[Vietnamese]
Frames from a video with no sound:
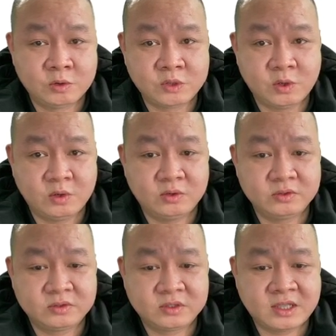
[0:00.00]
đồ sộ
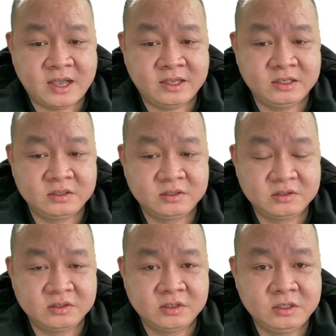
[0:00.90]
tại
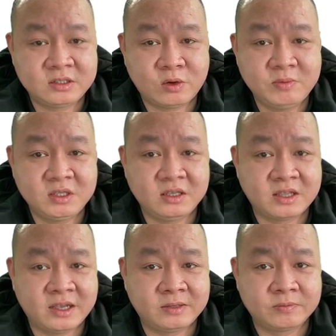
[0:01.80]
hơn 60 tỉnh
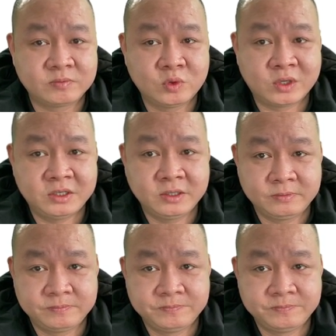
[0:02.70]
thành của cả nước.